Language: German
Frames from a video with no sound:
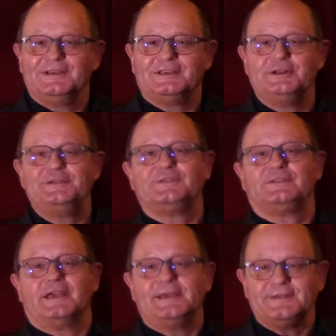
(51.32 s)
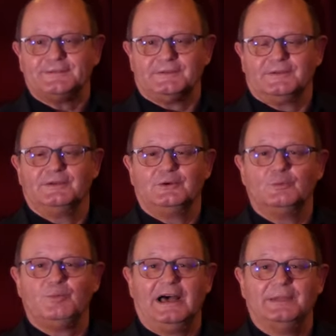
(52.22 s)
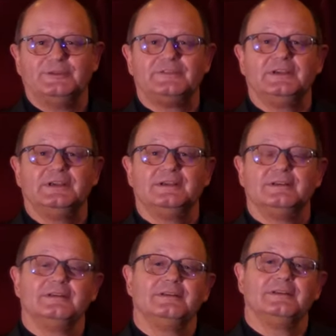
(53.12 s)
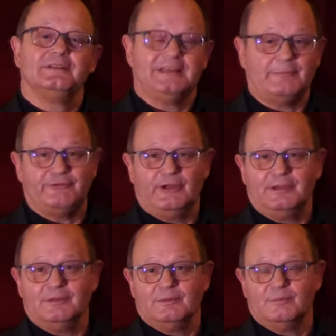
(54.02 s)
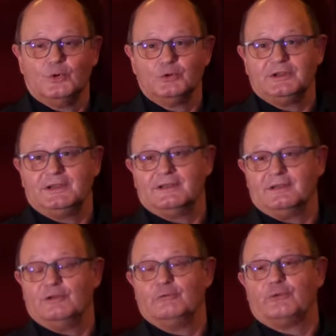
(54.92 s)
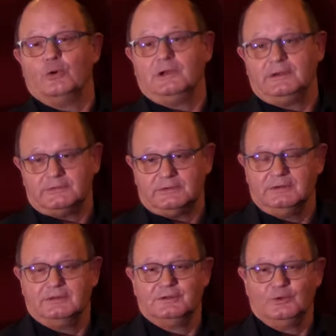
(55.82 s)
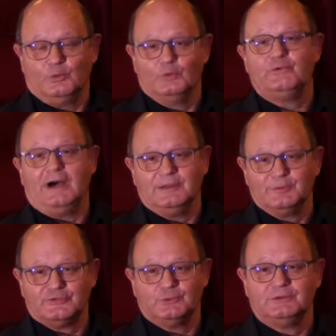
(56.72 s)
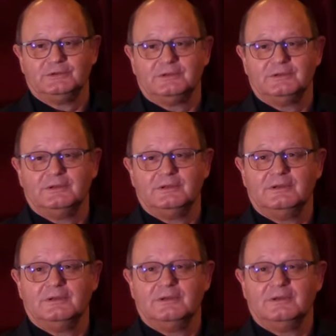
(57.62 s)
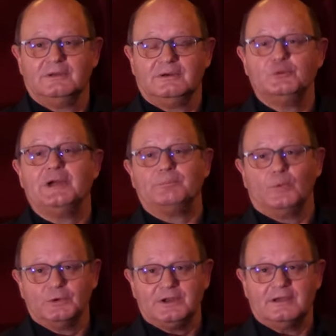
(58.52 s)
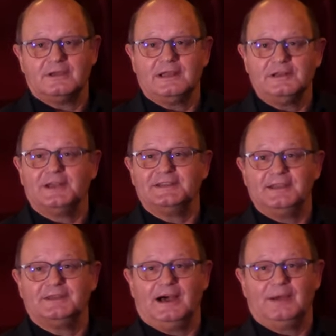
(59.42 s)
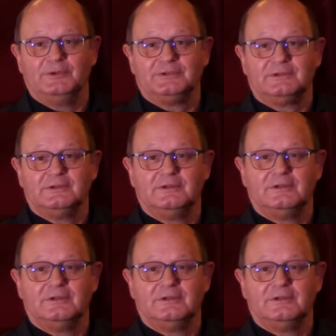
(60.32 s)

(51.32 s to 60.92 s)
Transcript: genießen Sie es und bleiben Sie tapfer, mutig, fröhlich und vor allem gesund. Und ab Montag gilt dann jeden Abend